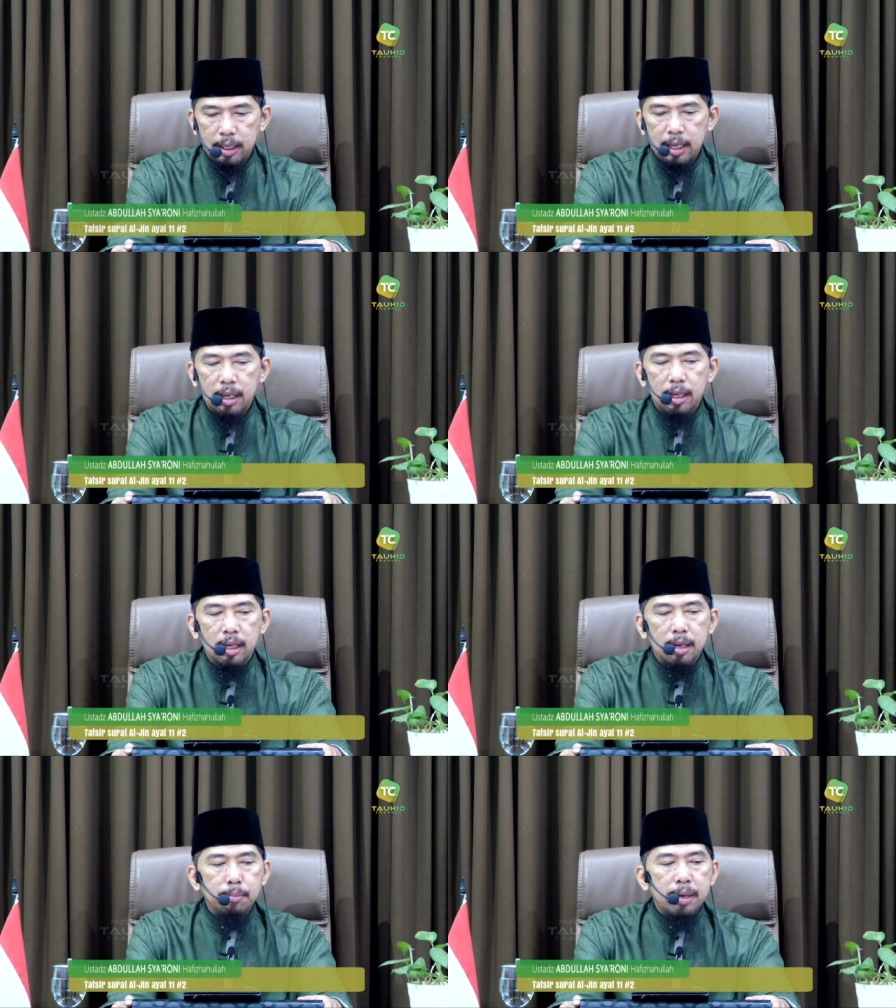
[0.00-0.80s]
ya
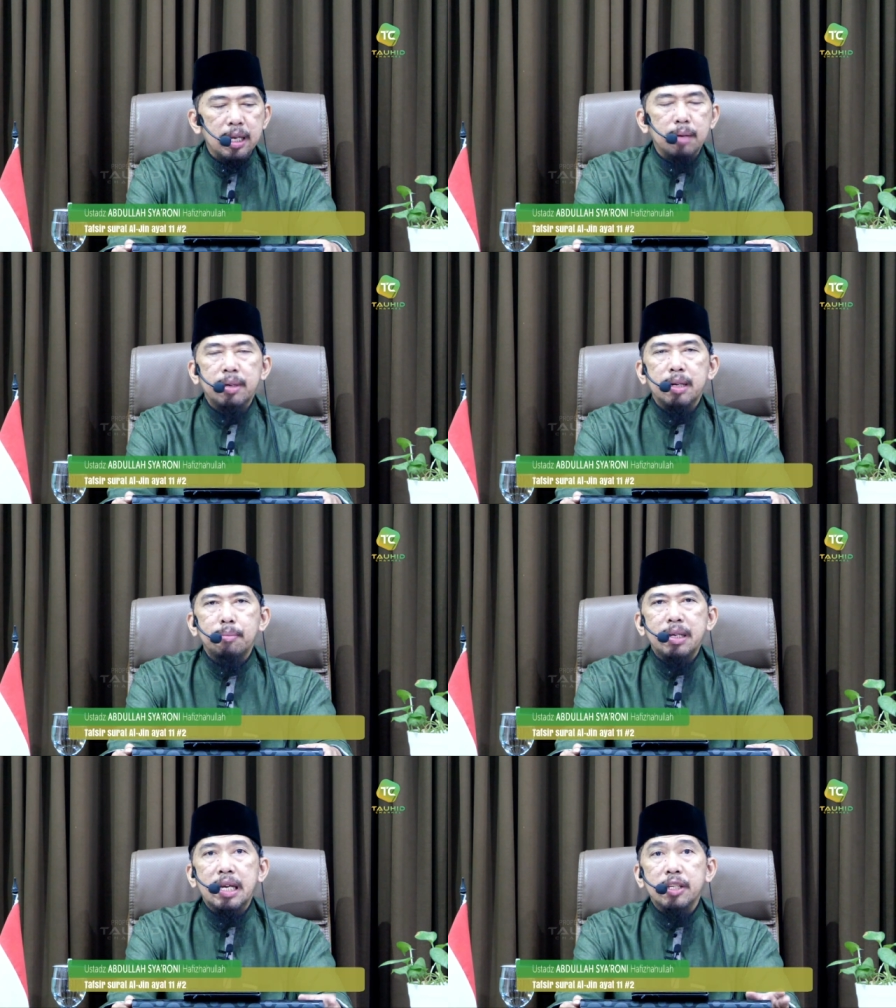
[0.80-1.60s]
kembali kepada
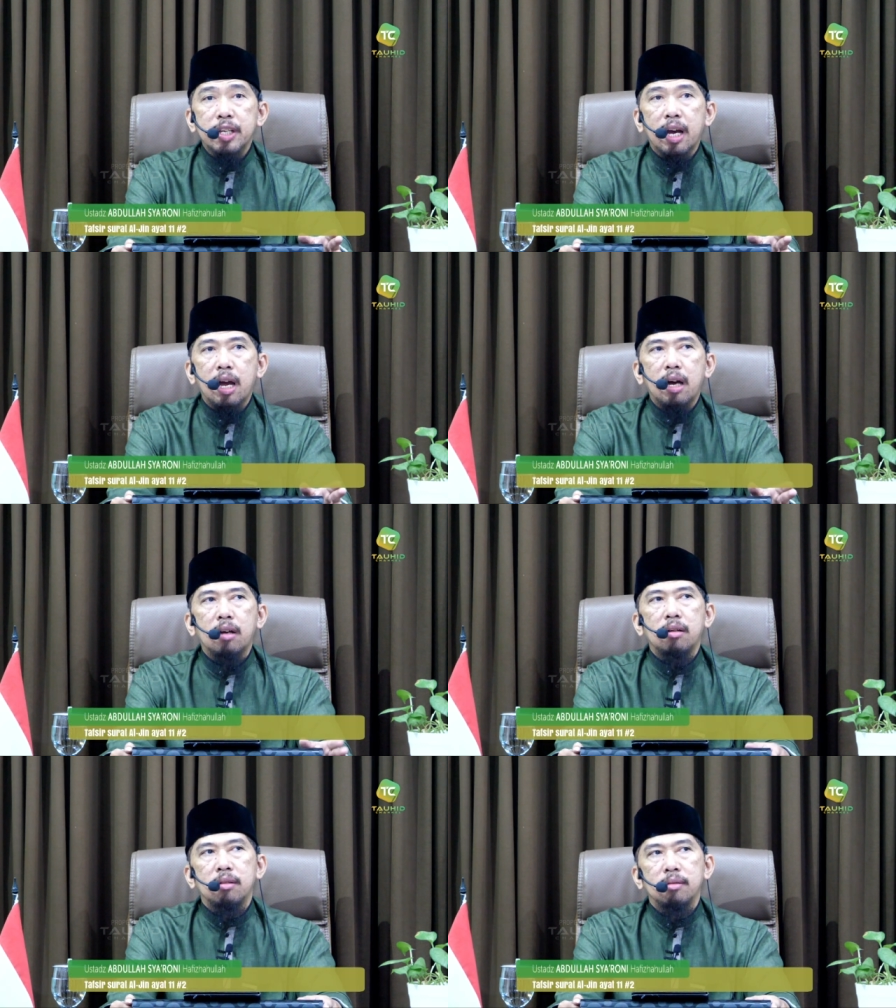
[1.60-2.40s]
manhaj yang
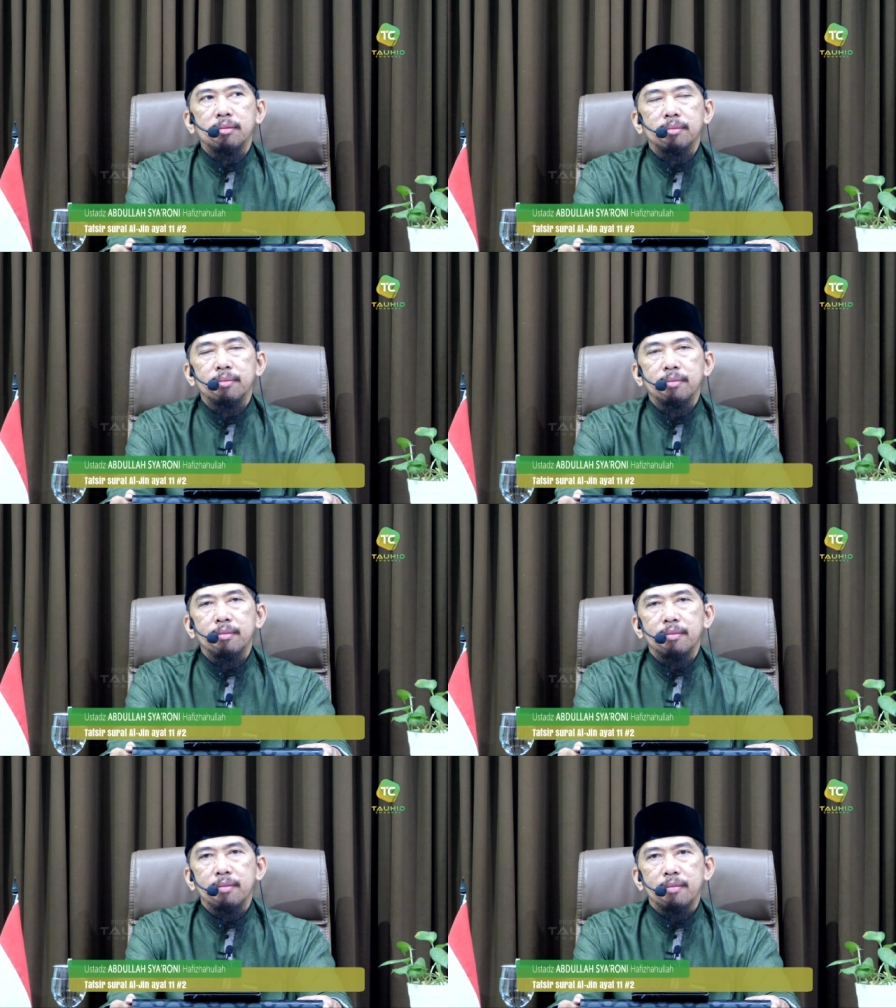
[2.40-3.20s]
hak
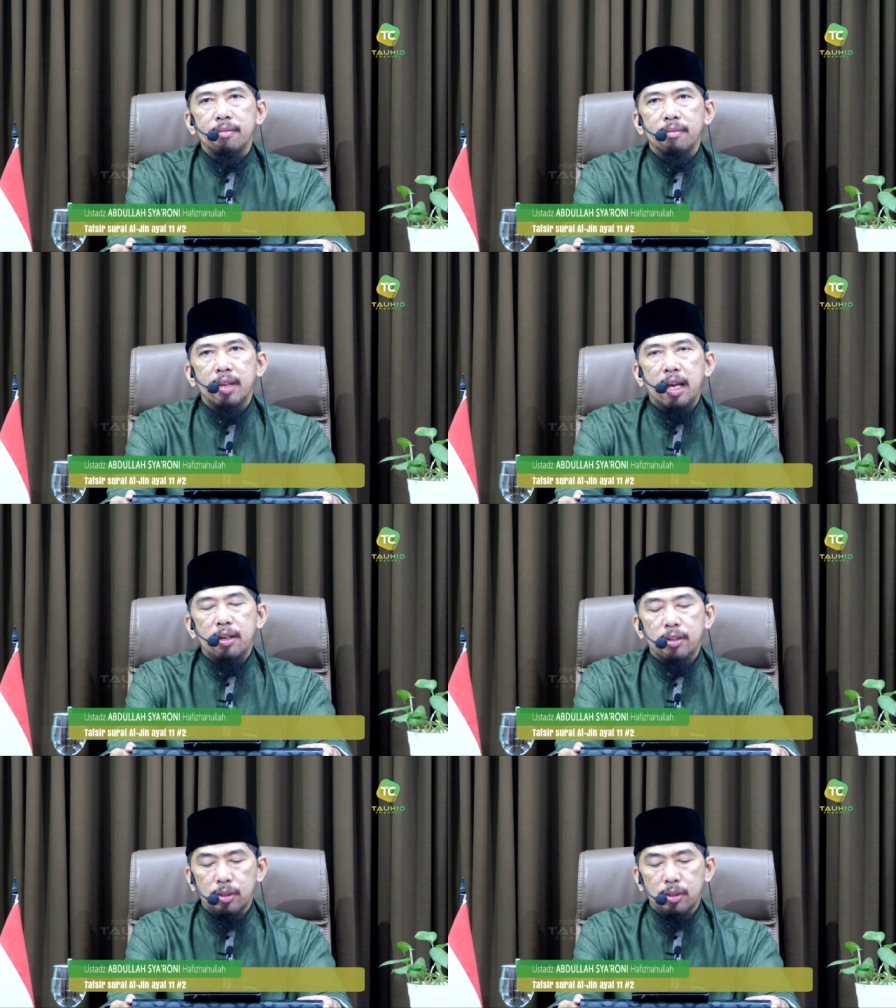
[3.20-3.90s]
ahli